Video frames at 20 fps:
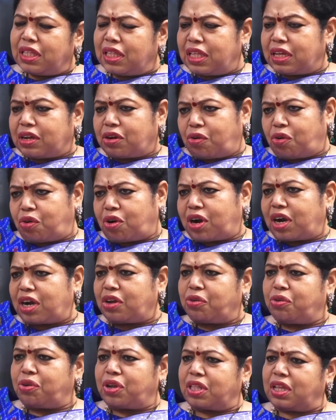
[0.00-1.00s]
ఇక్కడ ఒక్కటి
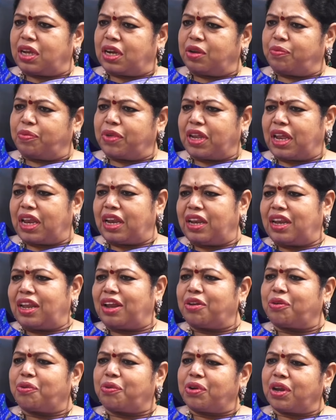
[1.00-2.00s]
ఉంటుందండి మీరు ఎన్ని
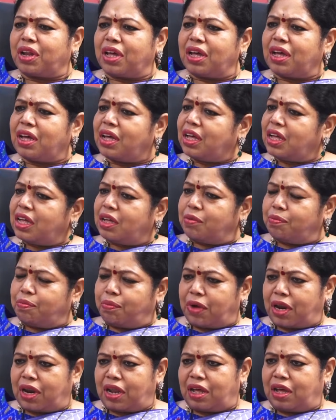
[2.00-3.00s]
అనుకున్నా
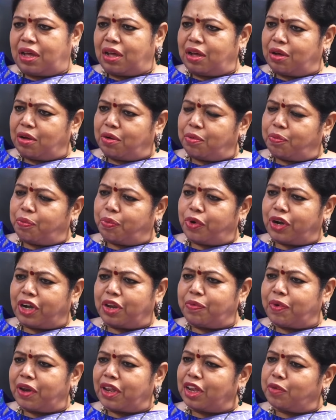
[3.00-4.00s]
మన పుట్టి
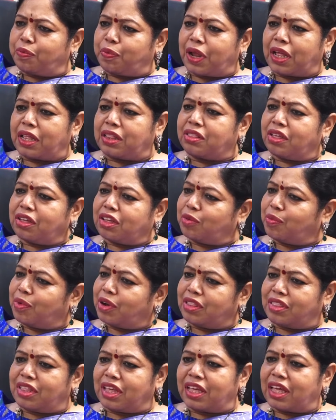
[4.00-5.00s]
పెరిగిన ప్రాంతానికి మనం
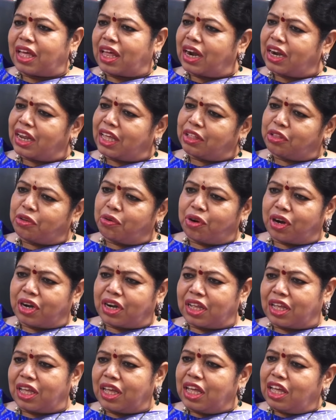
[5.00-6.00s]
చేయాలని ఏదో ఒకటి
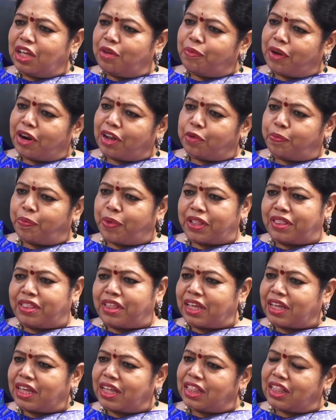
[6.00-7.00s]
మనకు
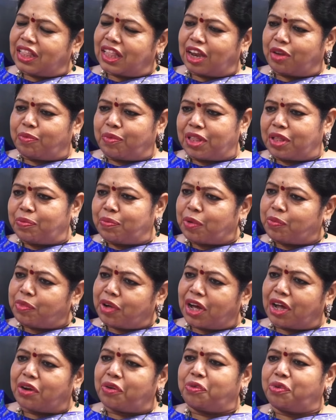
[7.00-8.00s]
ప్రత్యేకించి దాని మీద
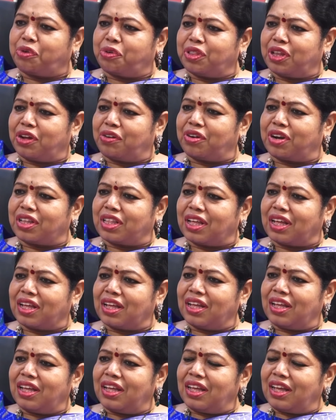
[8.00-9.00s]
మమకారం ఉంటుందా ఉండదా
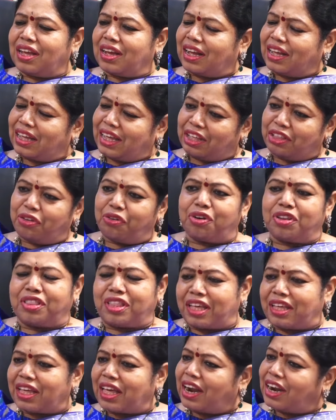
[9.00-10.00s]
ఏదో ఒకటి
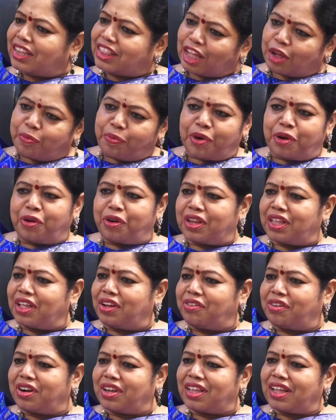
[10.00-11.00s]
చేయాలని తప్పని ఉంటుందా
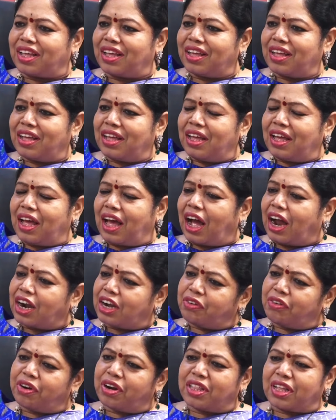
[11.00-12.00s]
ఉండదా
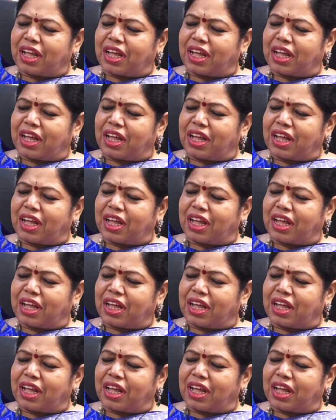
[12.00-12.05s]
అటువంటిది